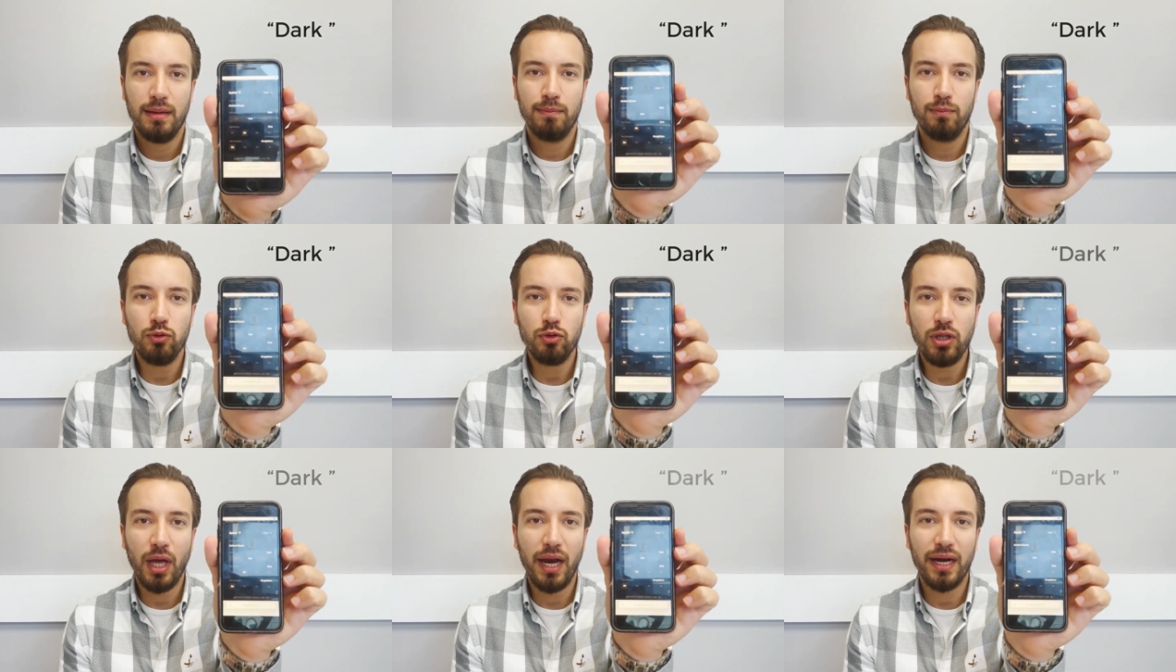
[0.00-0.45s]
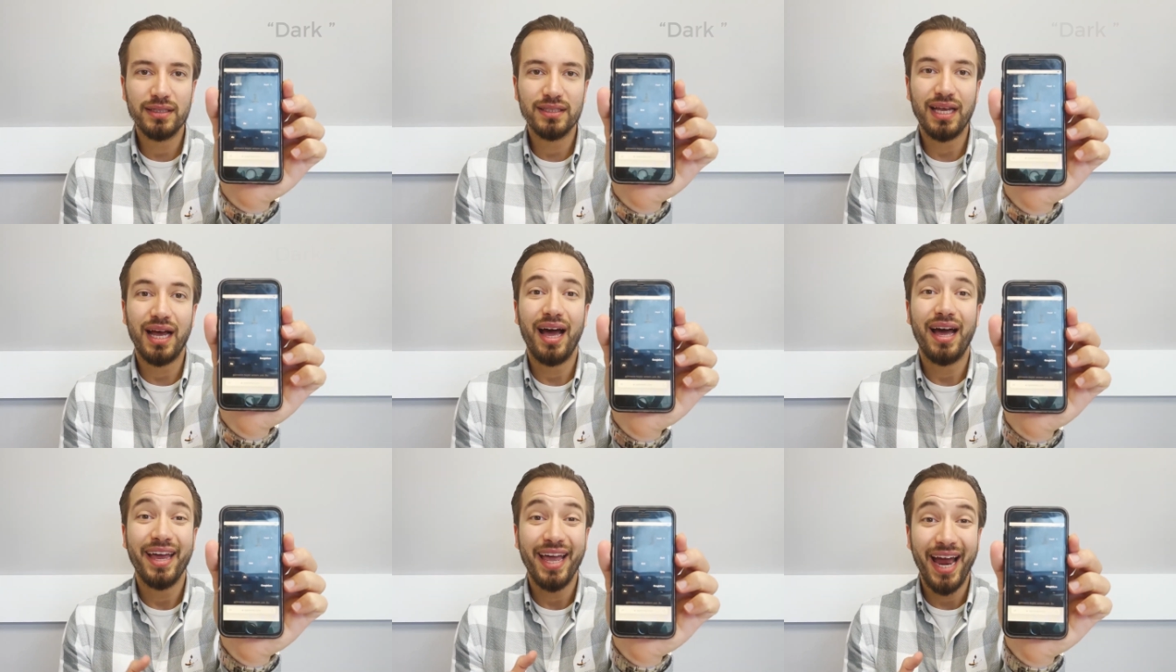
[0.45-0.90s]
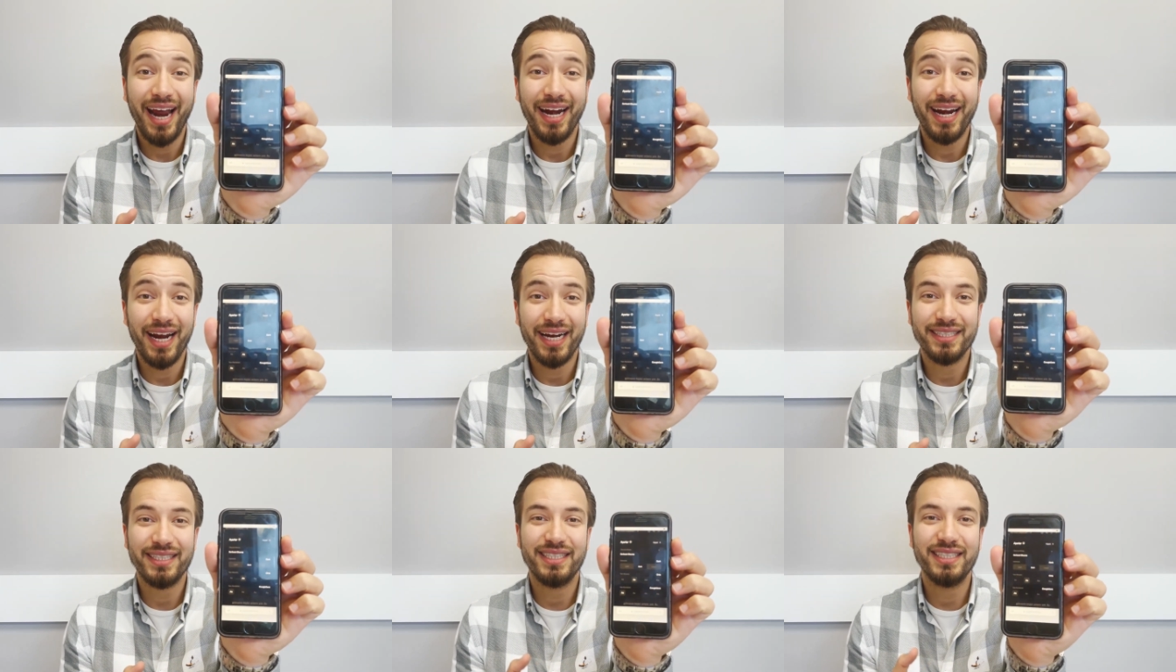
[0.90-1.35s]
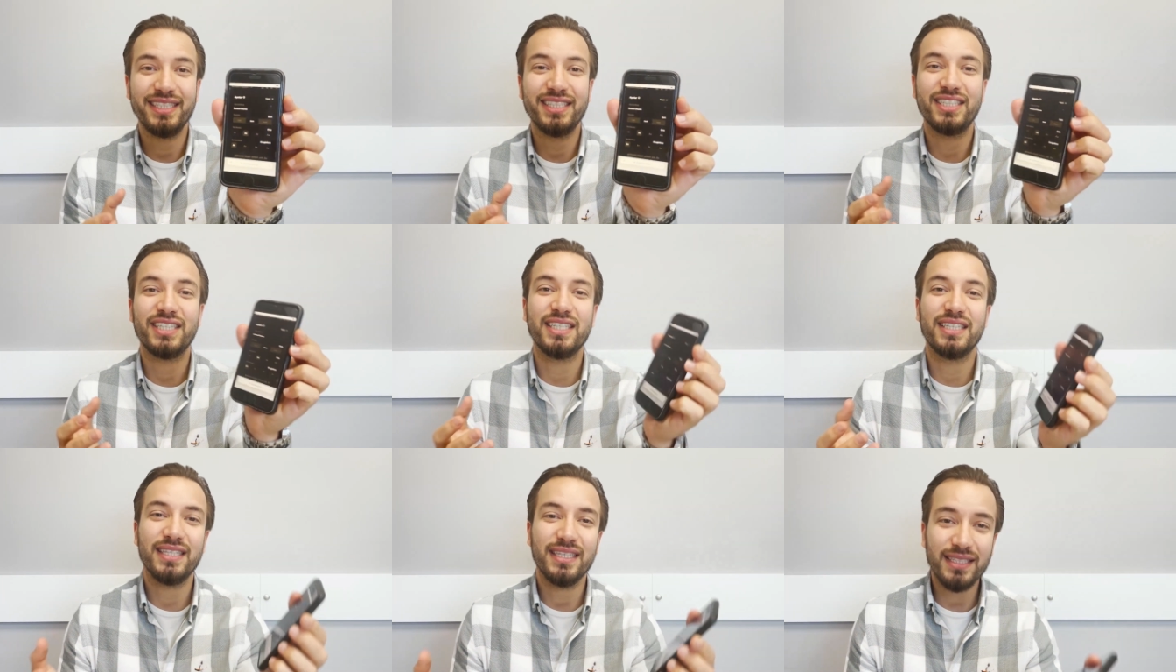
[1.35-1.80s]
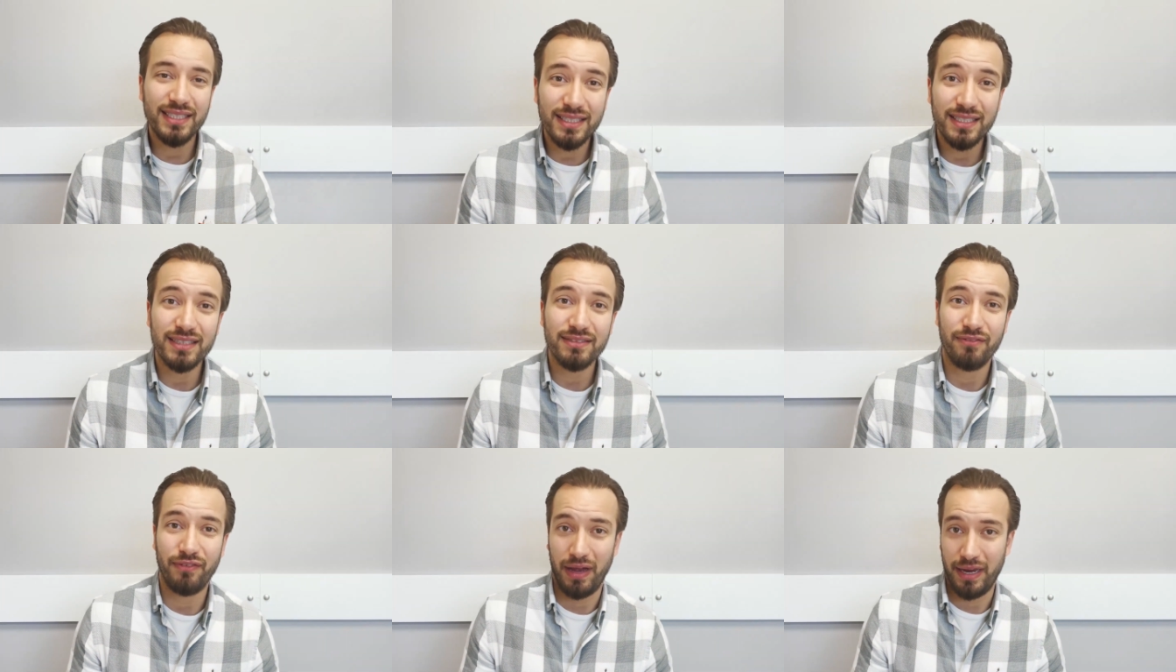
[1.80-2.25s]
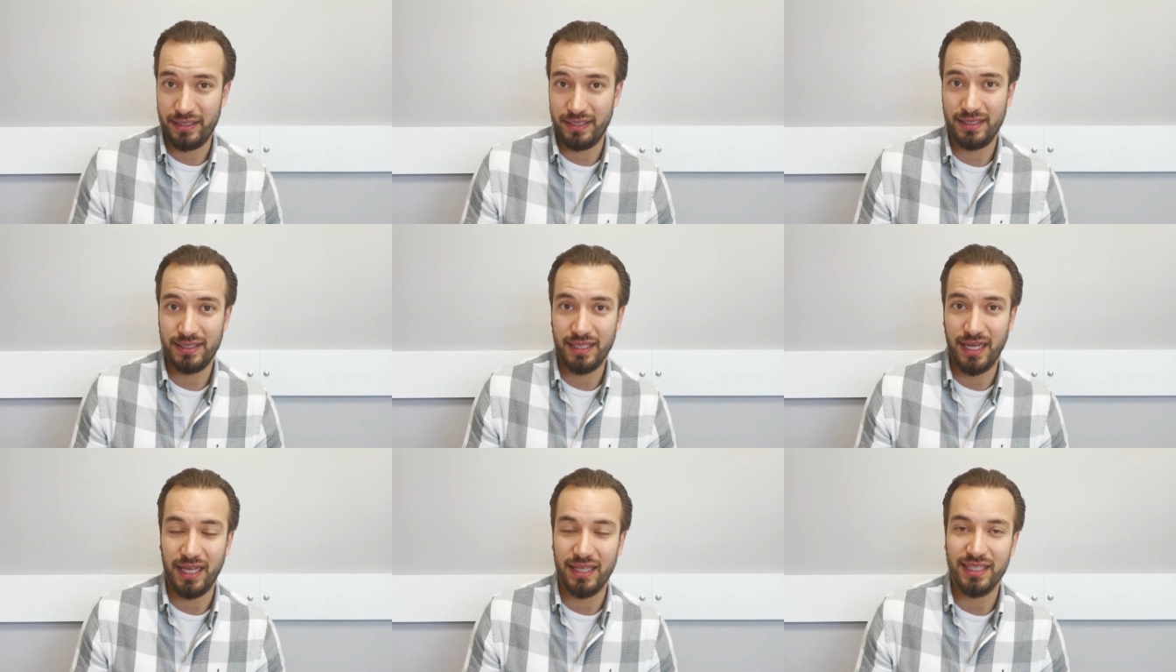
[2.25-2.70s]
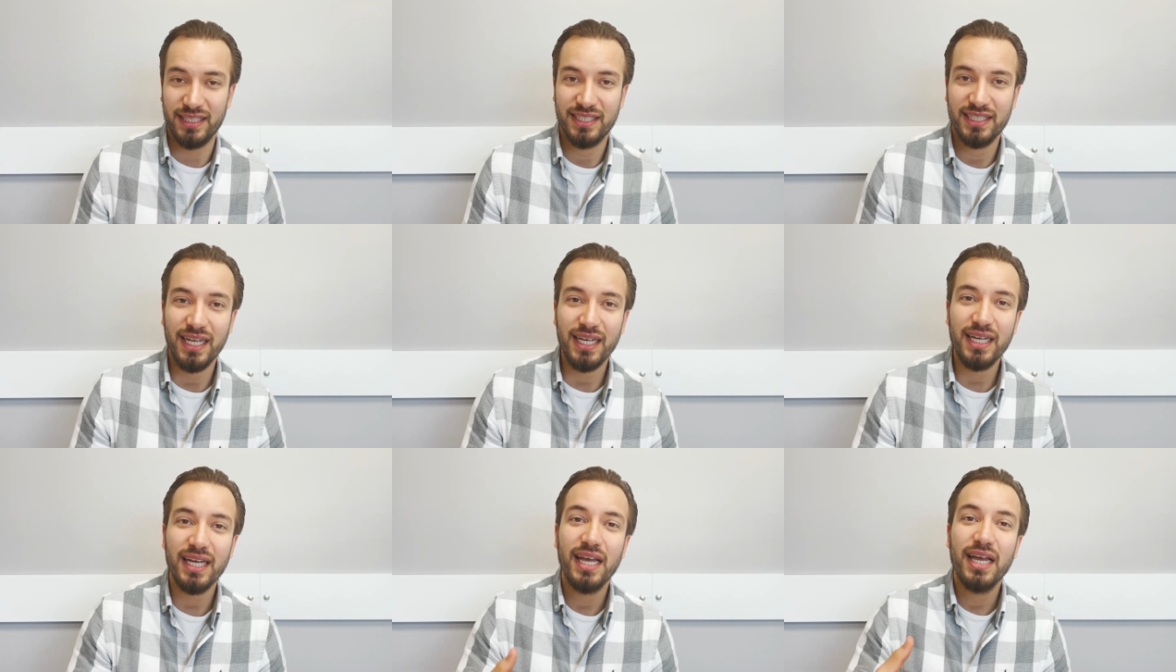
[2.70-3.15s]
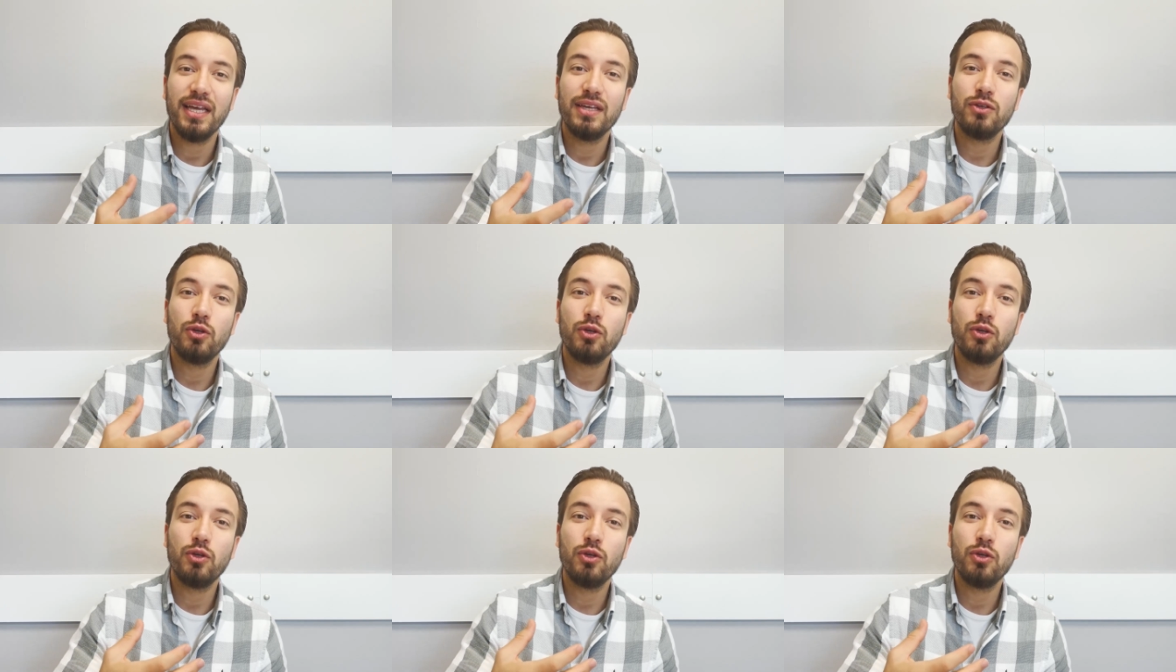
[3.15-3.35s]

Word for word: Bu tarz ayarlar sizin için nasıl fayda sağlayacak?